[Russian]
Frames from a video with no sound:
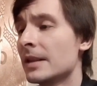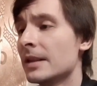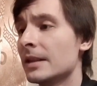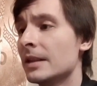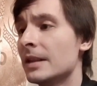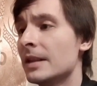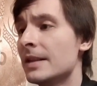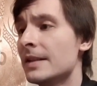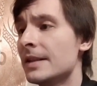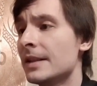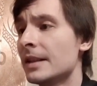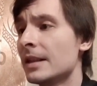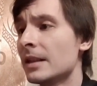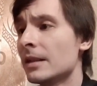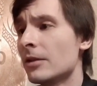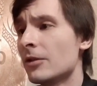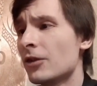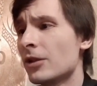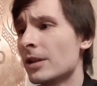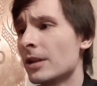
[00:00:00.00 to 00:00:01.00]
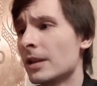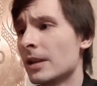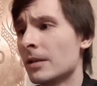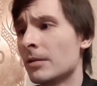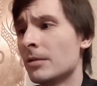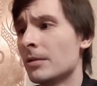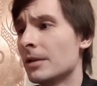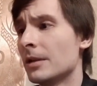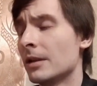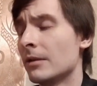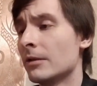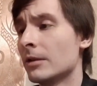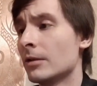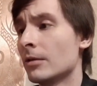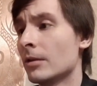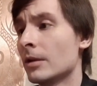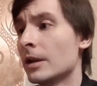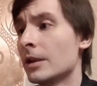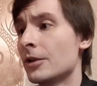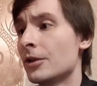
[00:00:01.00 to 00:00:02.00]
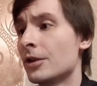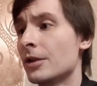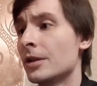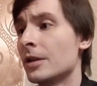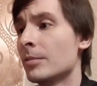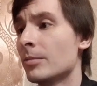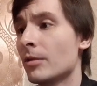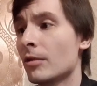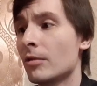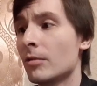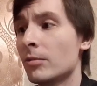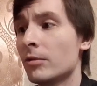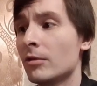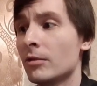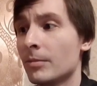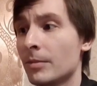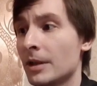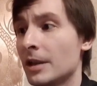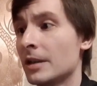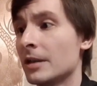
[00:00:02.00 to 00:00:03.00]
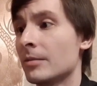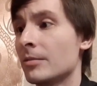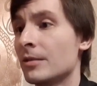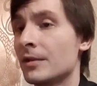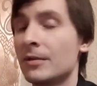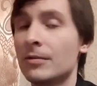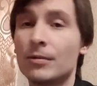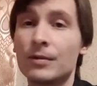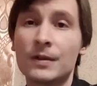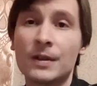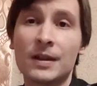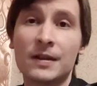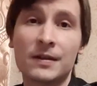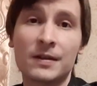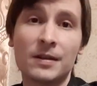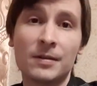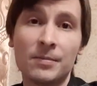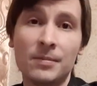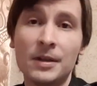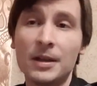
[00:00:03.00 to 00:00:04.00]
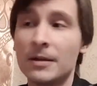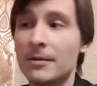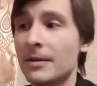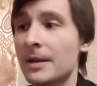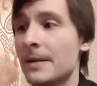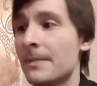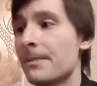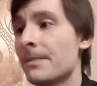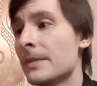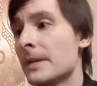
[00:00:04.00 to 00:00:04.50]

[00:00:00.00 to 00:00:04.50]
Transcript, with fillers: На этикеточке такое я вино раньше не пробовал, поэтому дегустация первая –